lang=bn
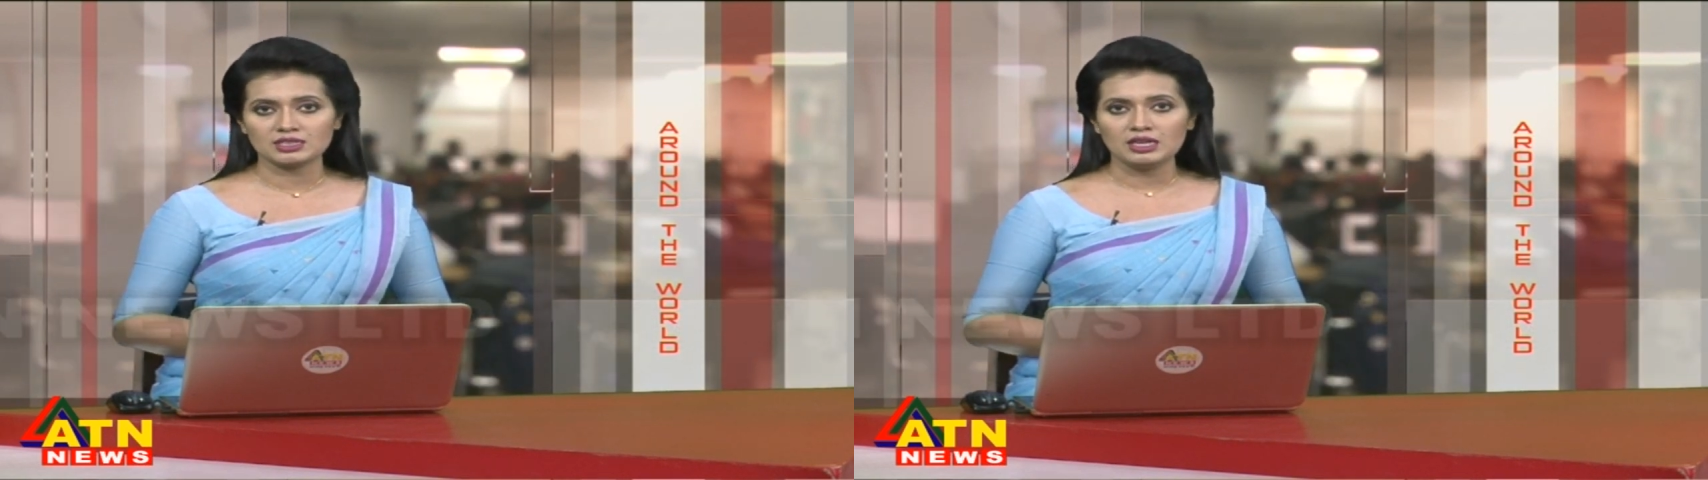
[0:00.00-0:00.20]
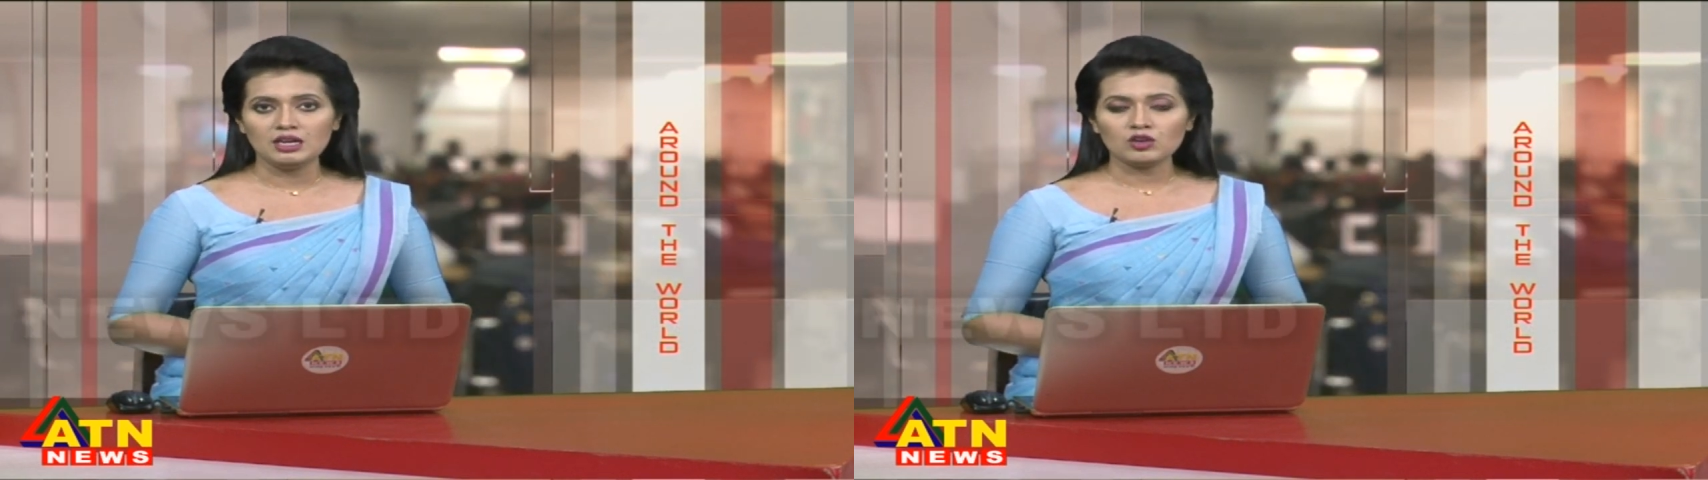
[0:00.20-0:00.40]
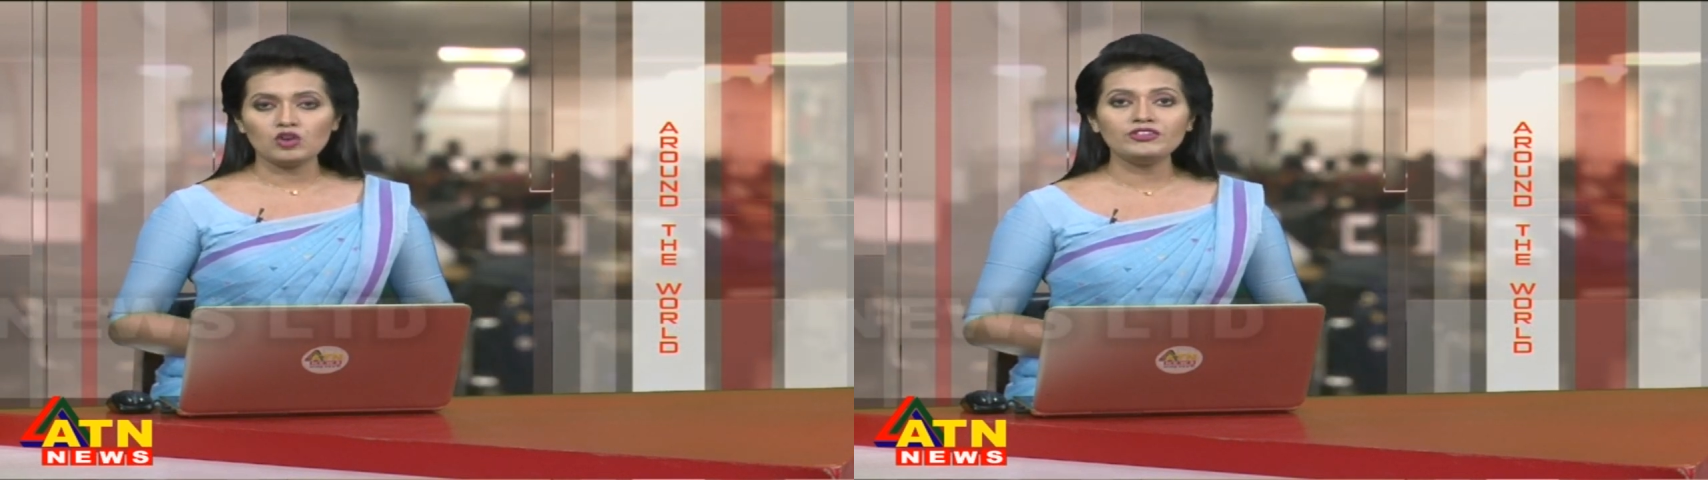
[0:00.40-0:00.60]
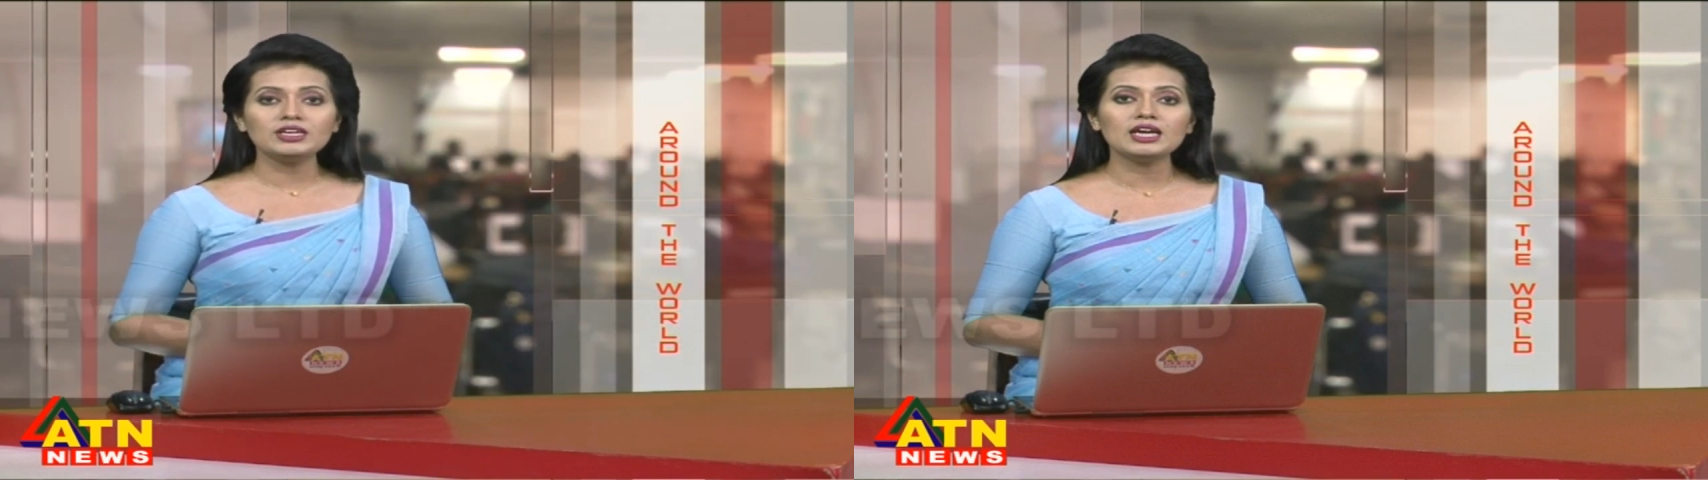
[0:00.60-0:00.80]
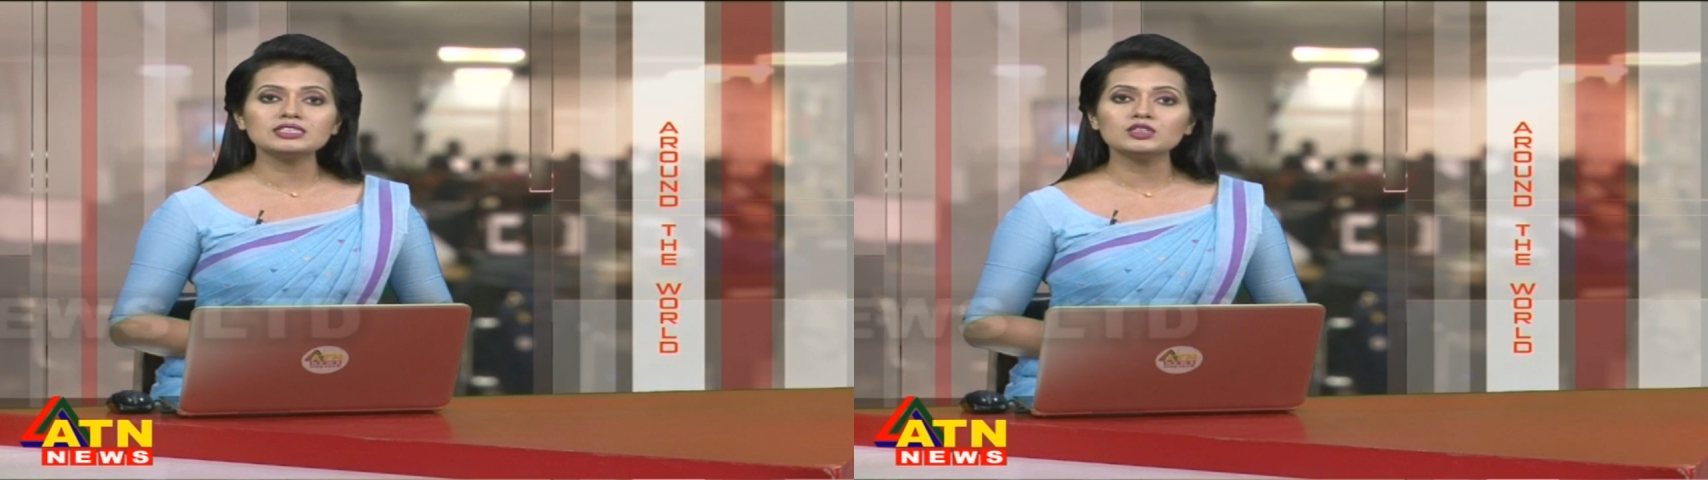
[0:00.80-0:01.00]
কোভিড
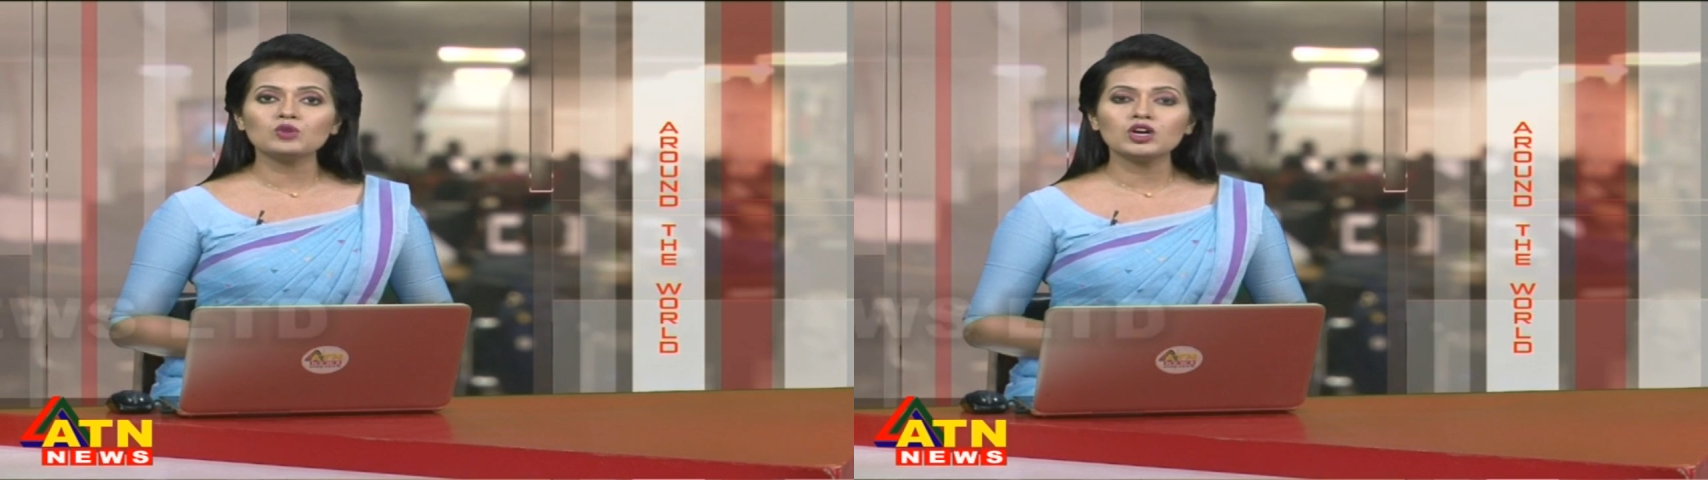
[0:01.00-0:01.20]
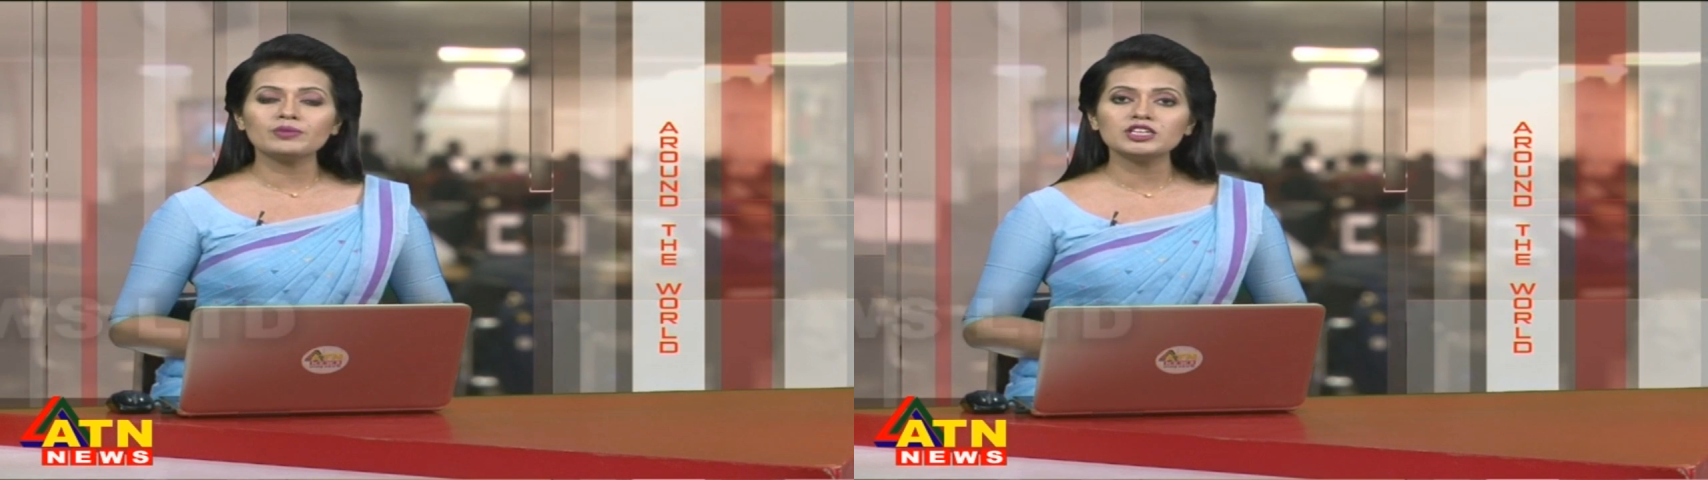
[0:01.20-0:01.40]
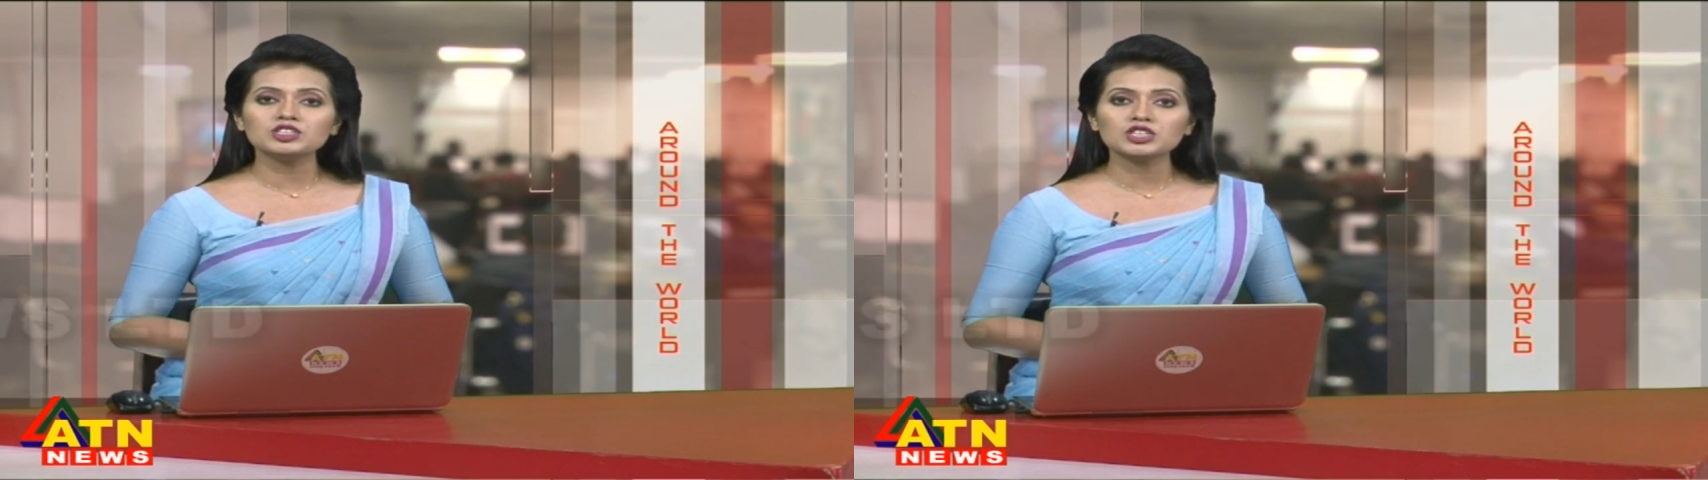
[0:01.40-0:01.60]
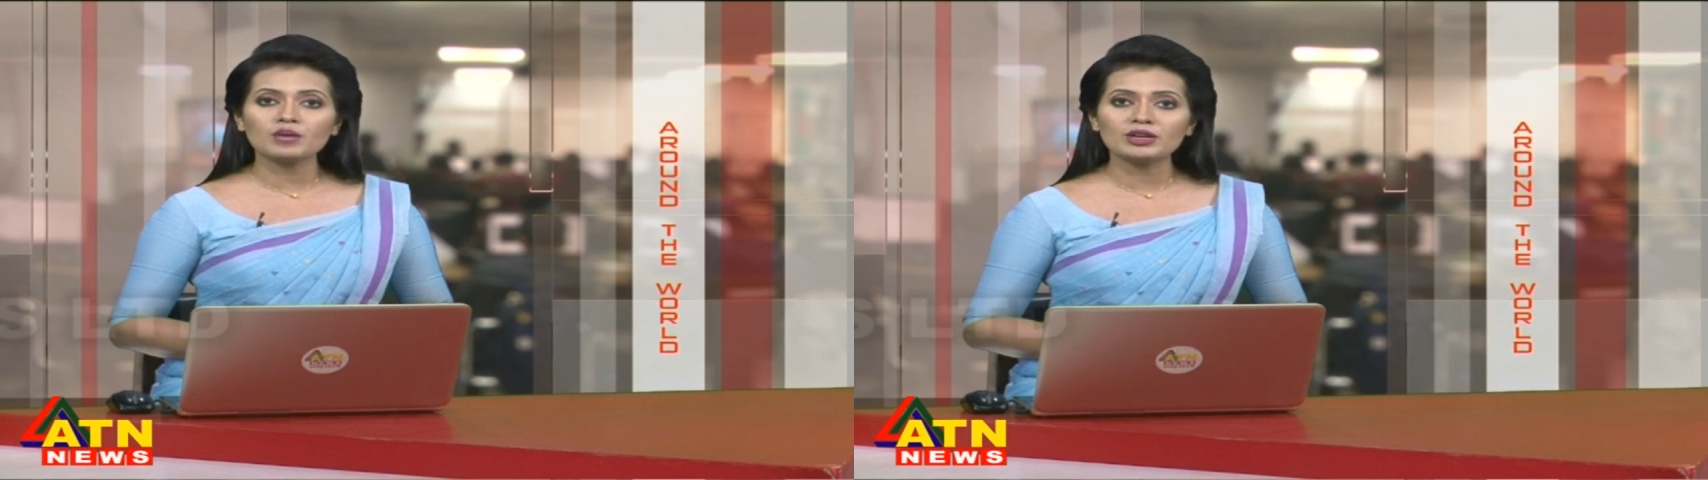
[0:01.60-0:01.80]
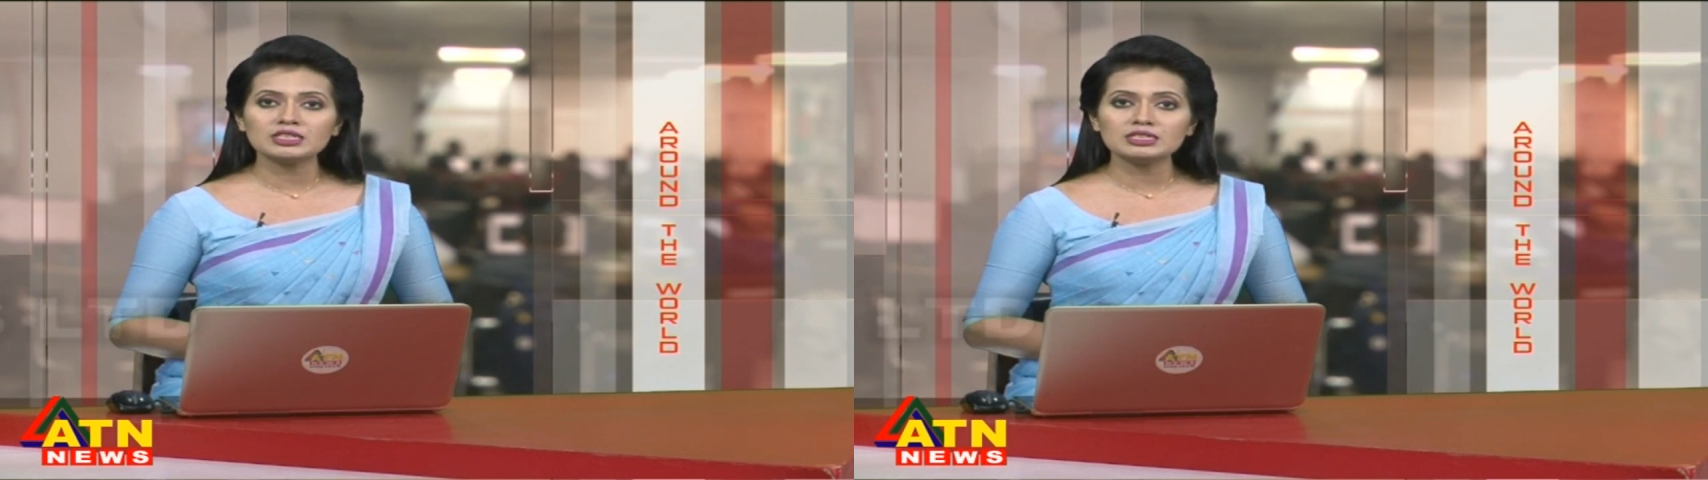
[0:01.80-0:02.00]
নাইন্টিন মহামারীর
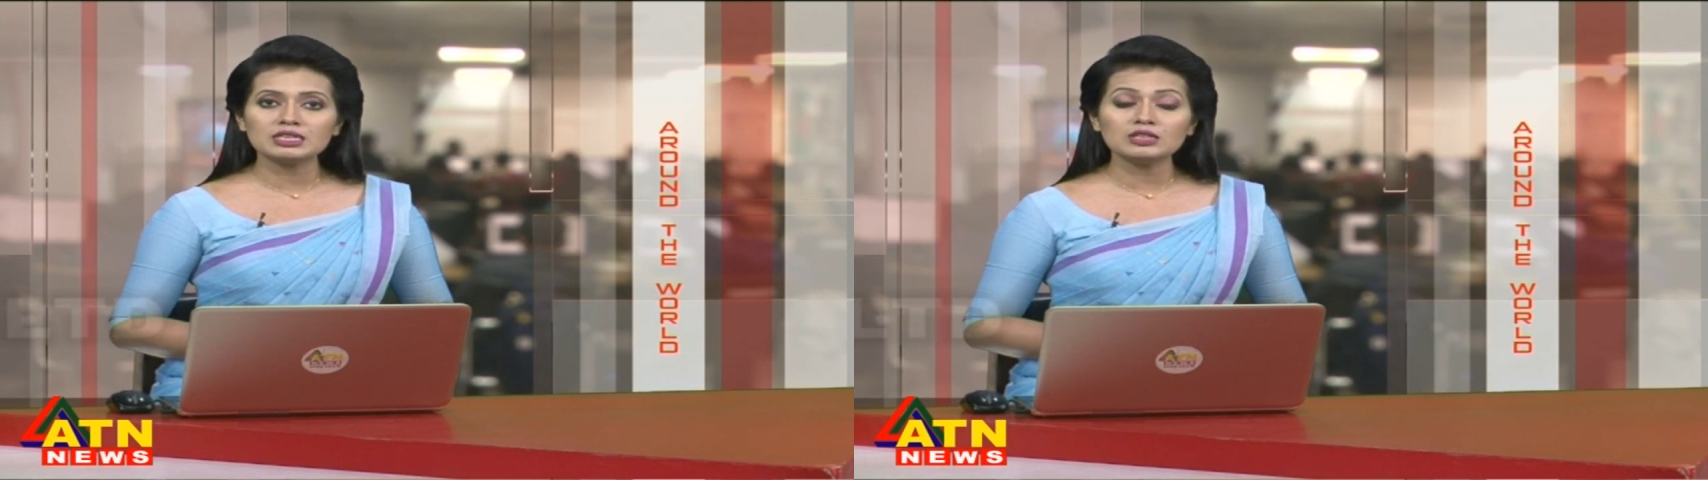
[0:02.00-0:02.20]
সামাল দিতে